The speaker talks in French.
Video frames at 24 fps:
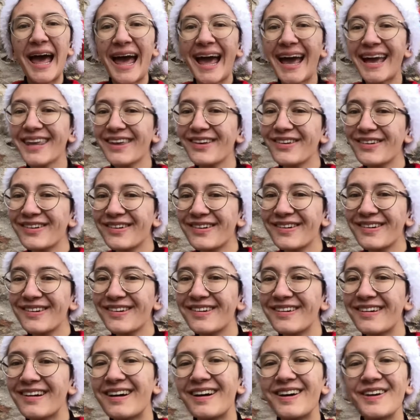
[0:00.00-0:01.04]
Ayo
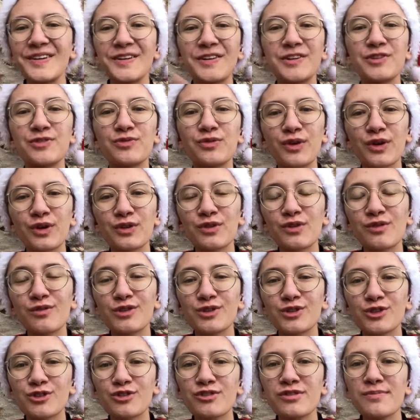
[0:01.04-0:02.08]
Je vous retrouve
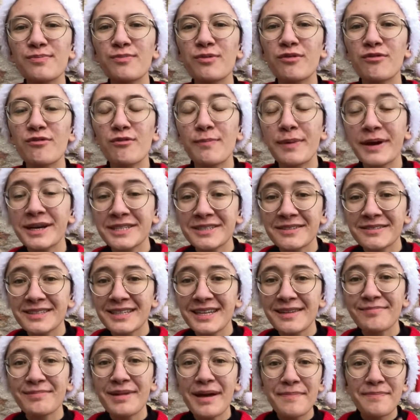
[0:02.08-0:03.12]
aujourd'hui pour vous
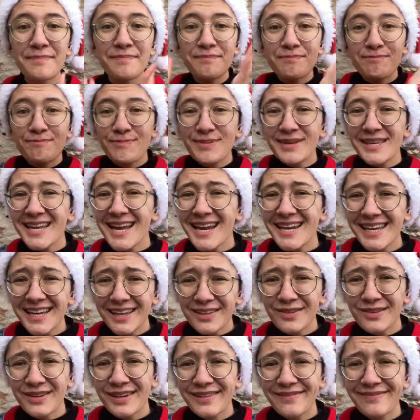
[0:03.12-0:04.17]
présenter ma pile à
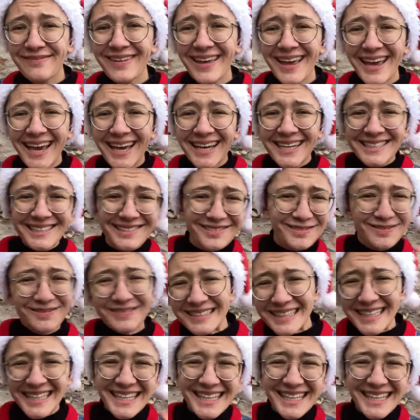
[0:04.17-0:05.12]
lire de l'hiver Oui